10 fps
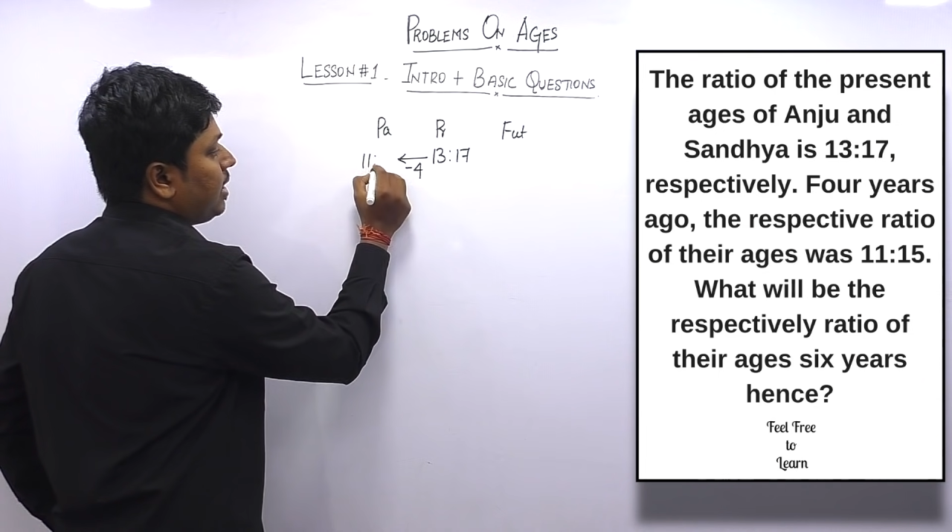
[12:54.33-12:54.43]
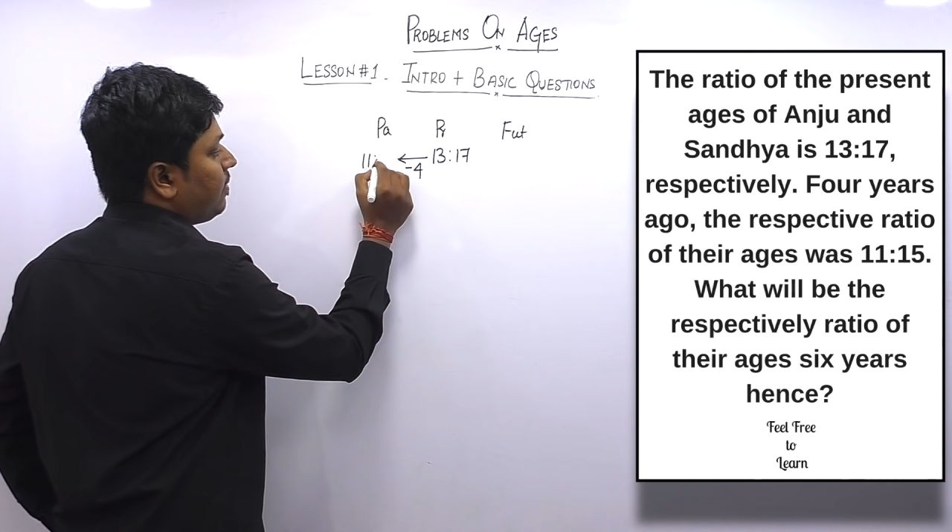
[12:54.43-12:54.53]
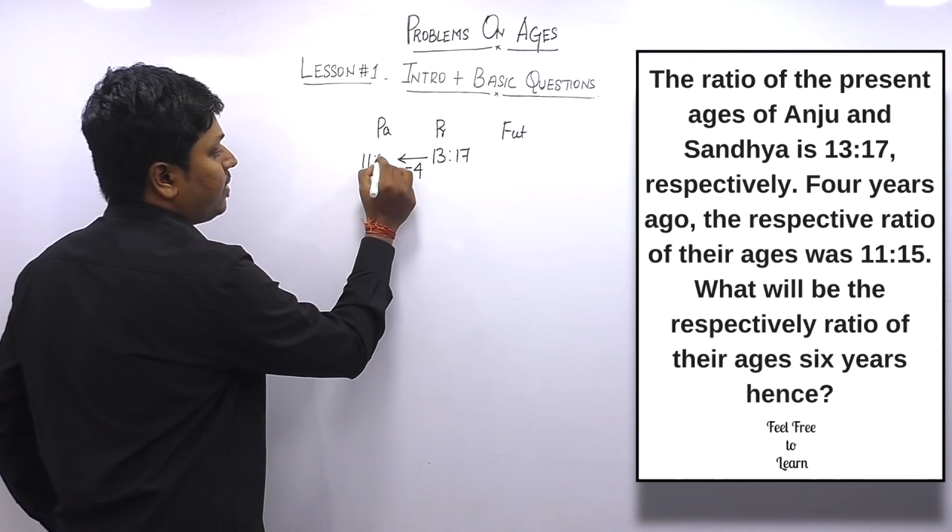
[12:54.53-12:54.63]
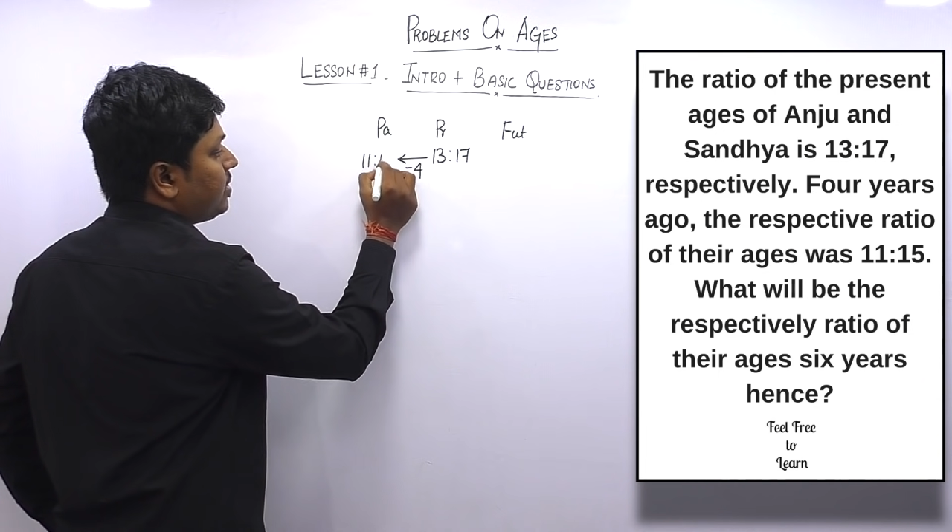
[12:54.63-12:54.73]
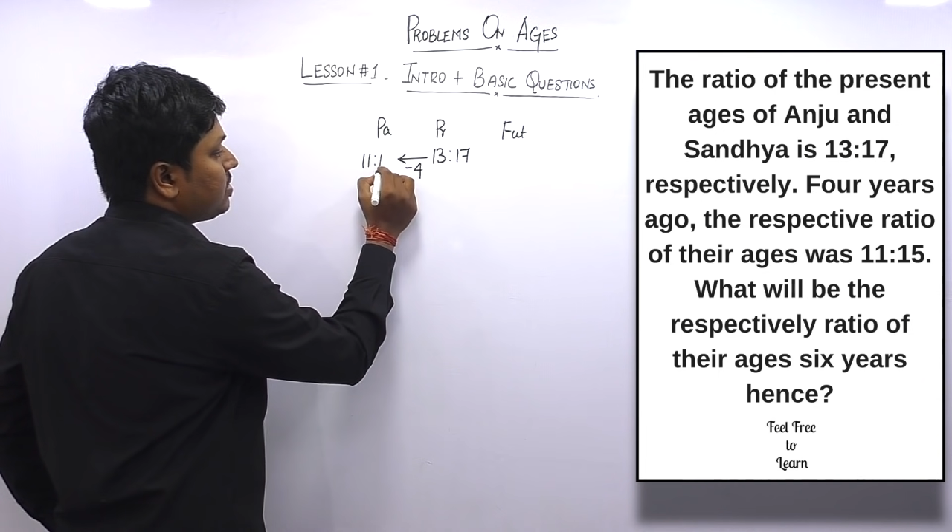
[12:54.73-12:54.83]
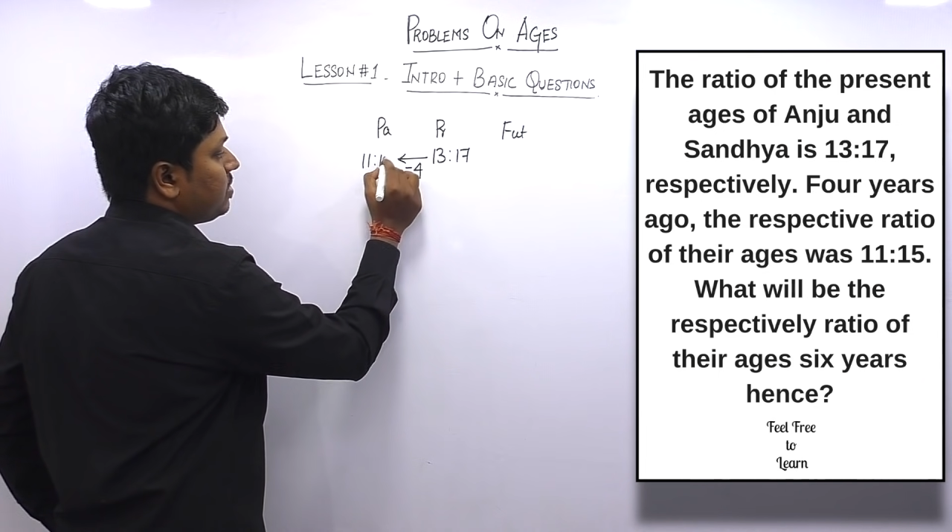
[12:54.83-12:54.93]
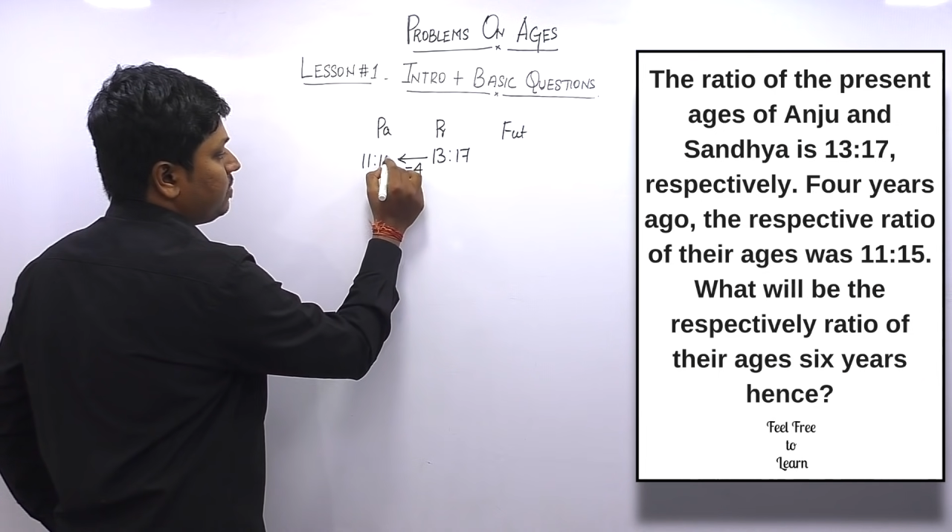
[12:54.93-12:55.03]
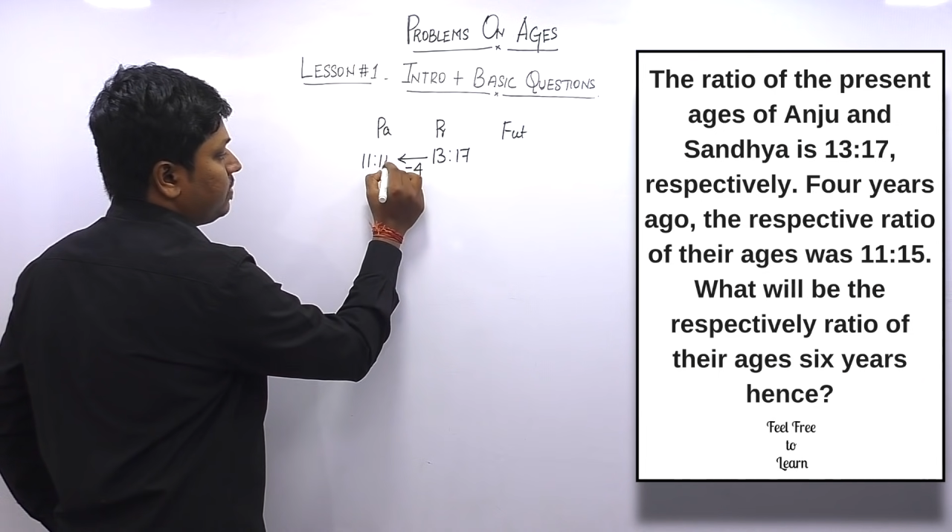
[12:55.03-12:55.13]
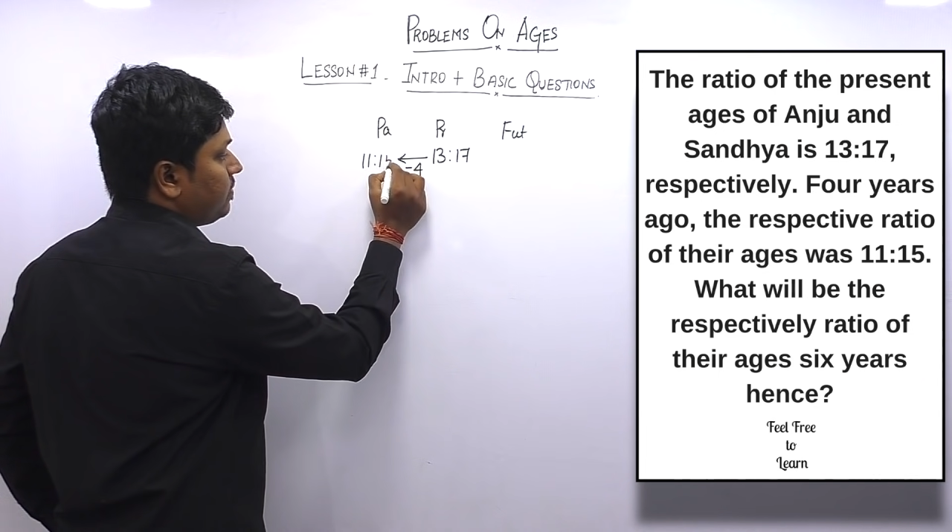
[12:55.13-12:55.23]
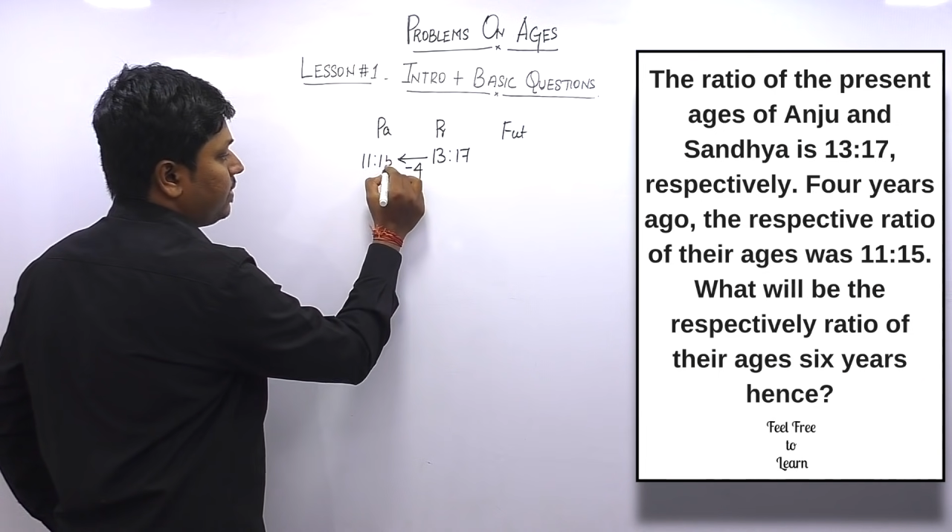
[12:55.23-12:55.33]
லெவன் இஸ் டு
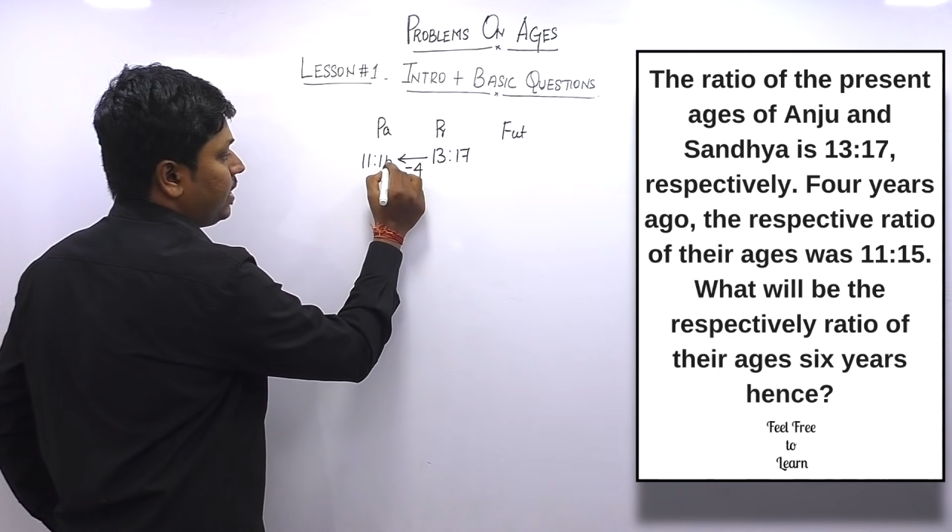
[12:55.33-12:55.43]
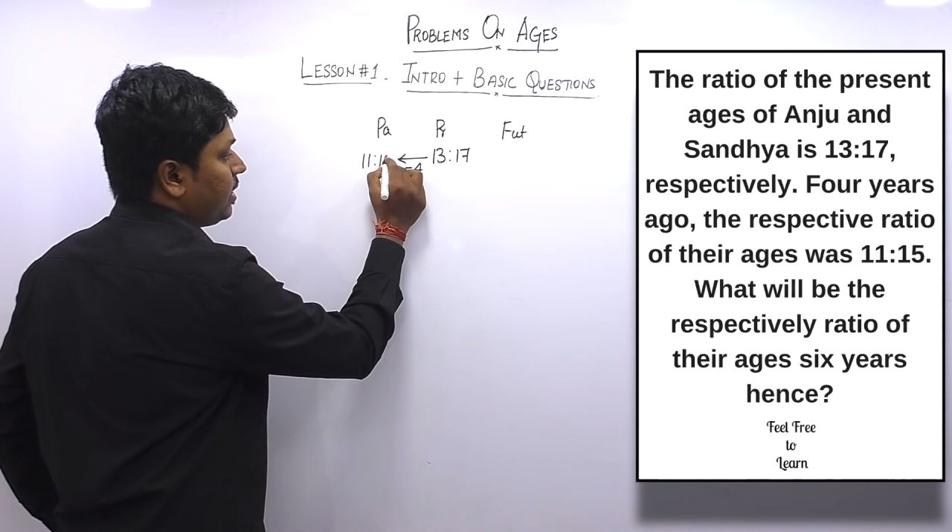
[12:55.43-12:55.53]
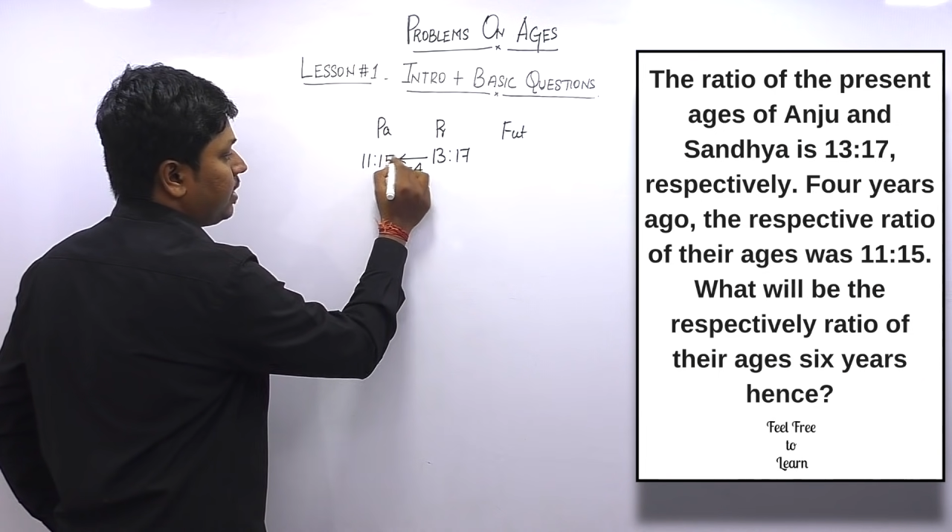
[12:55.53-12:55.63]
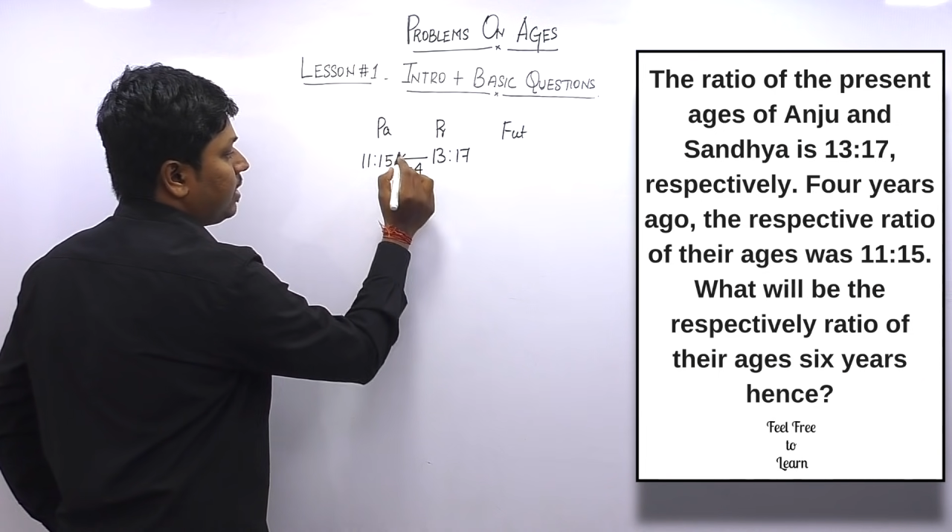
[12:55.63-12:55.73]
ஃபிஃப்டீன்